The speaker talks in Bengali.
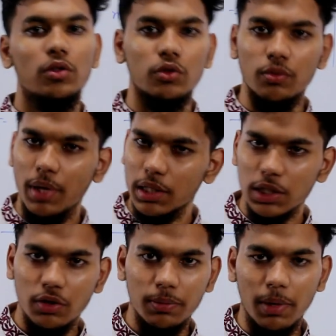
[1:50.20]
তো তুমি আশা
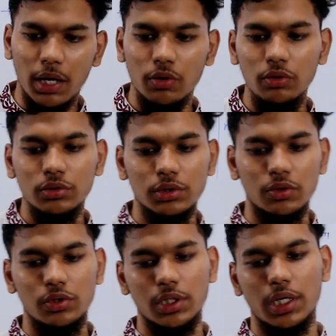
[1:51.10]
করি পারো যে
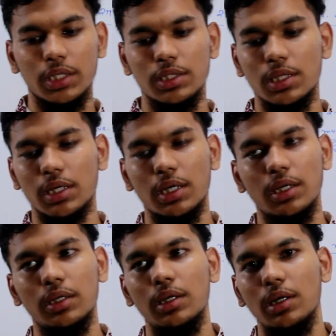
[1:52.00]
ওই যে কেজি থেকে
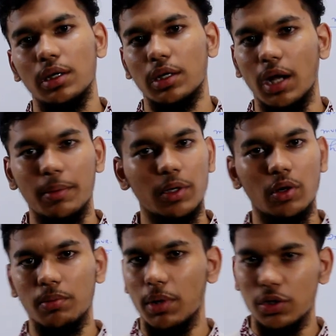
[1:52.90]
গ্রামে
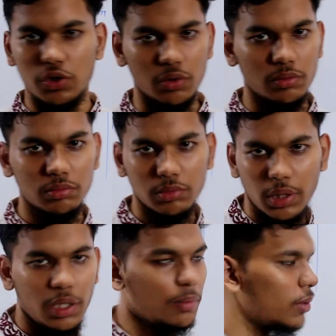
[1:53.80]
কনভার্সন
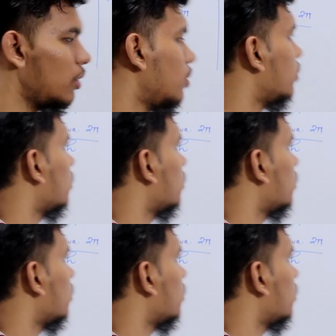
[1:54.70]
তাই না বলো